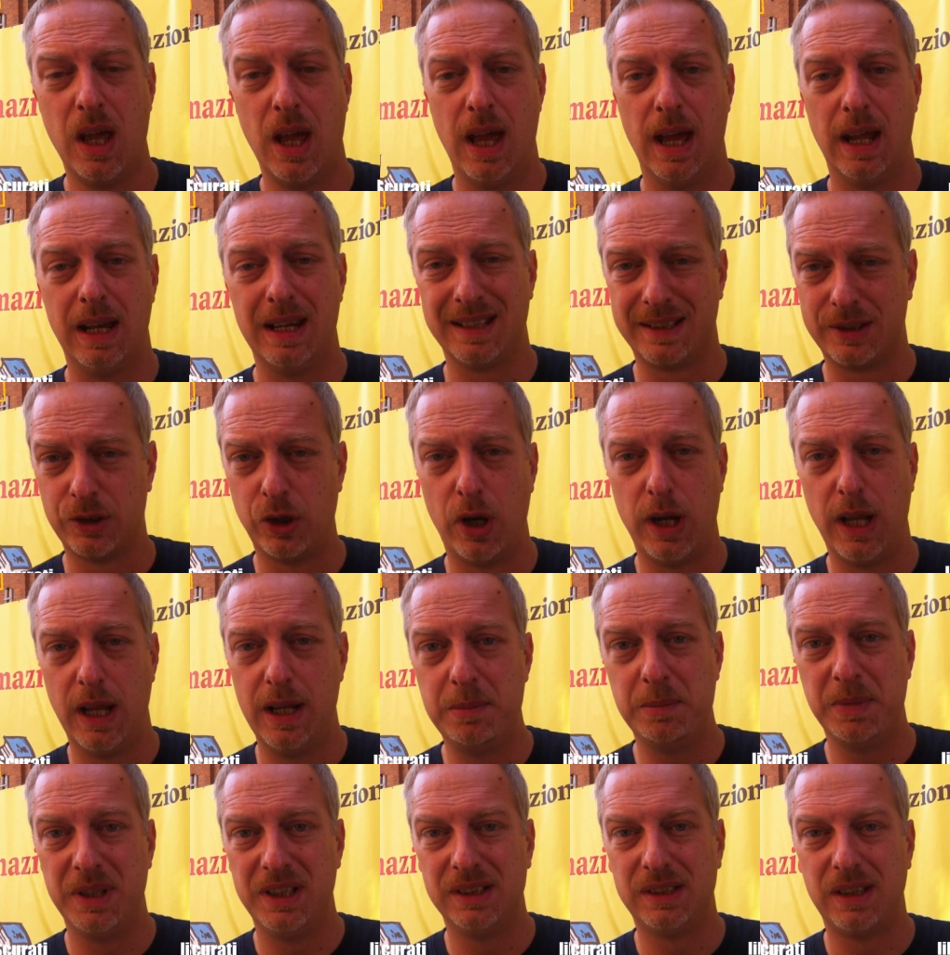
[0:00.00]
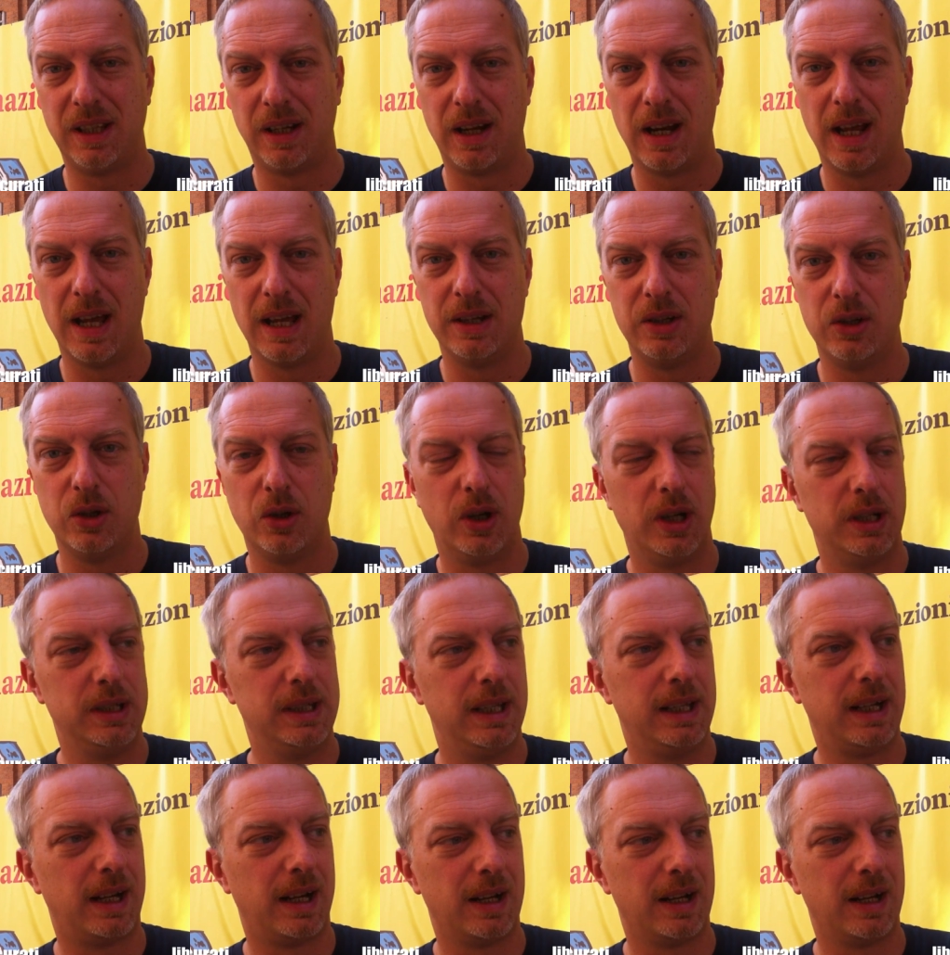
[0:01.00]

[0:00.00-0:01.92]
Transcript: e la zona è il Mediterraneo ed è il